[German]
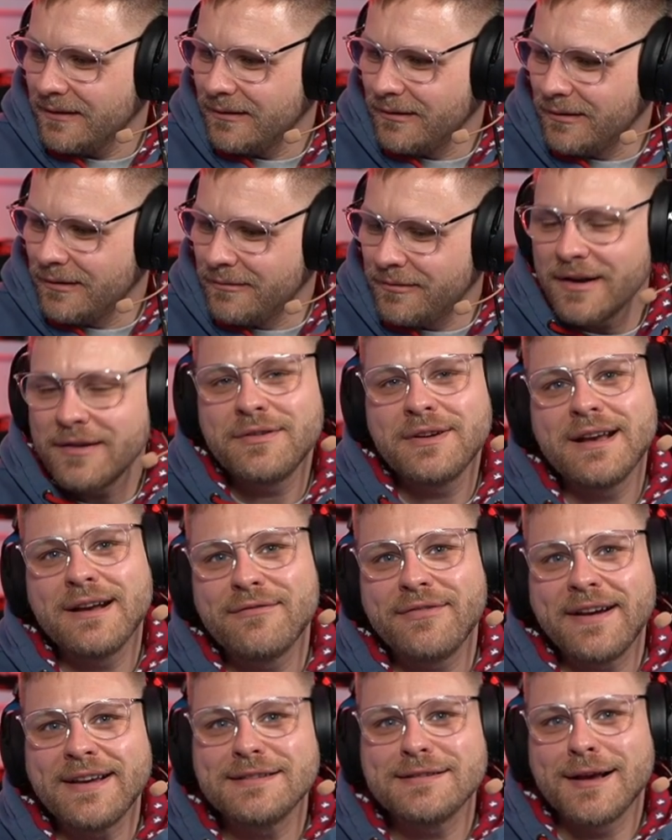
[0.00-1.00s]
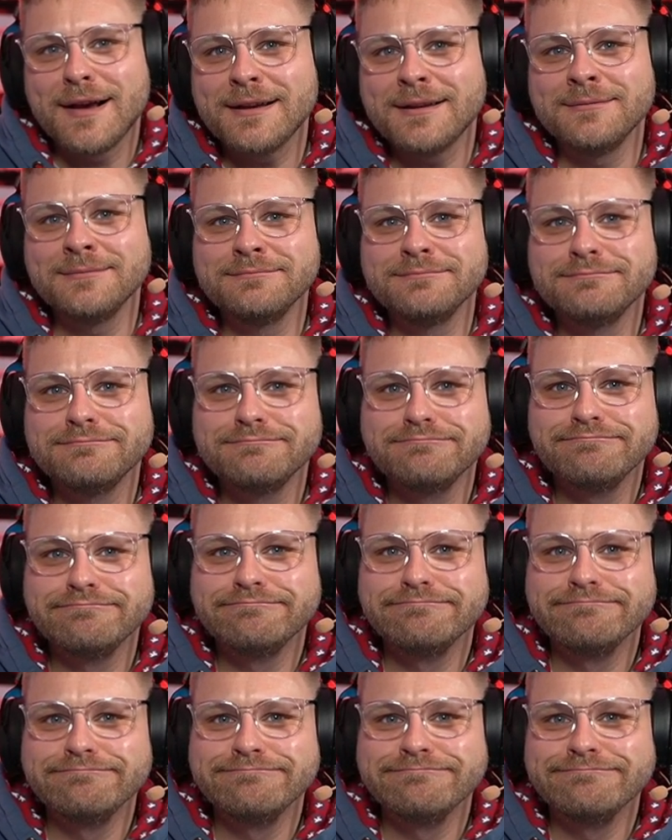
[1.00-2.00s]
Und weil wir ja Weiß hatten,
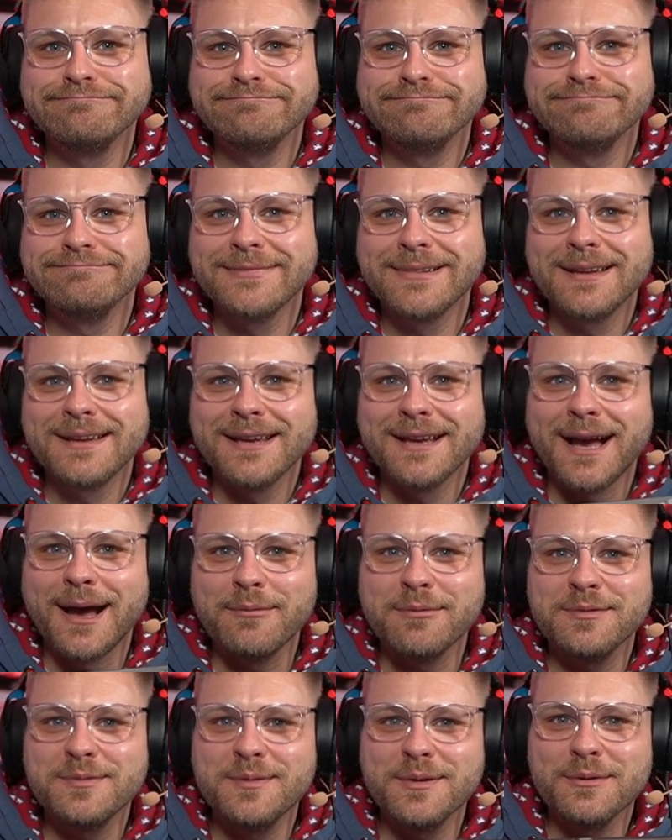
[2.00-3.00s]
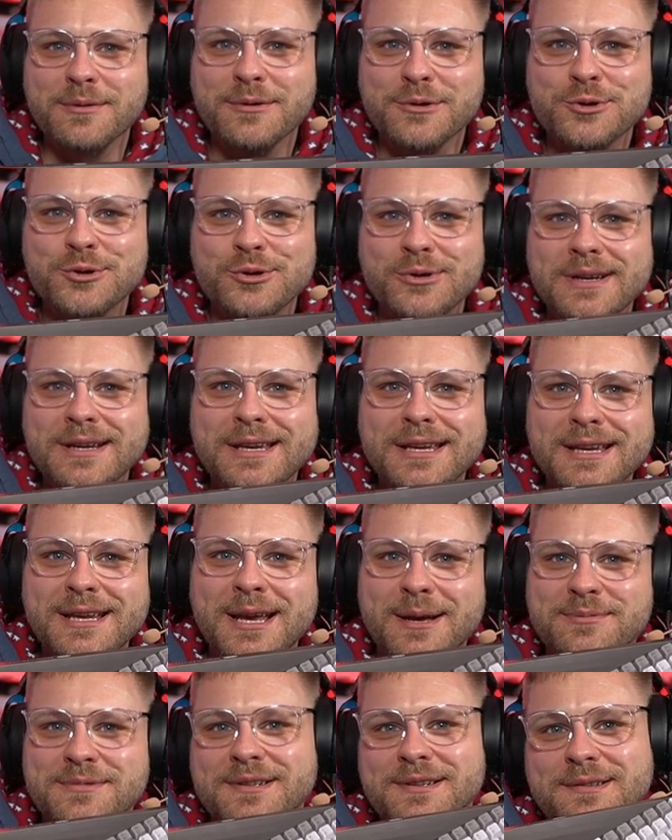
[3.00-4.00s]
habe ich mir auch noch schöne
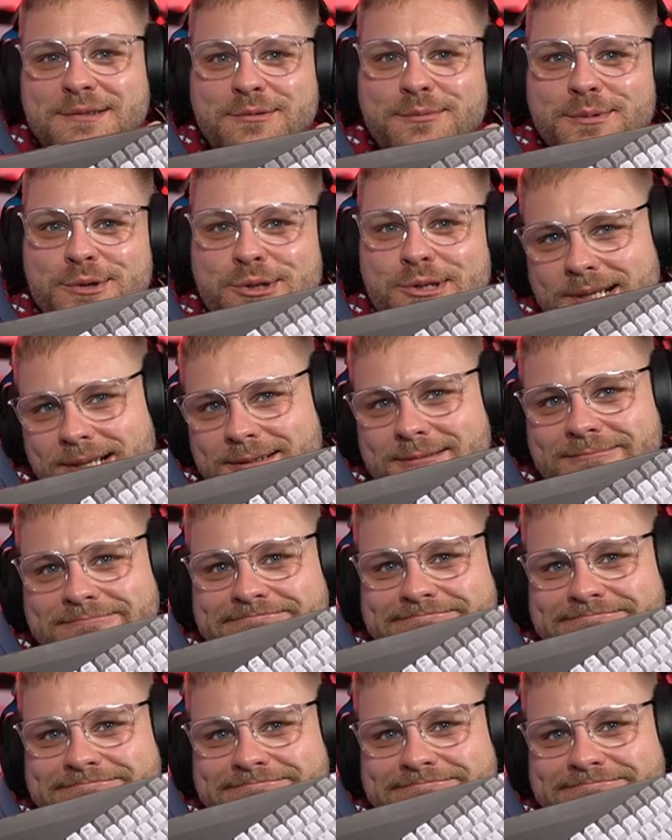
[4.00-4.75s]
Keycaps dazu bestellt.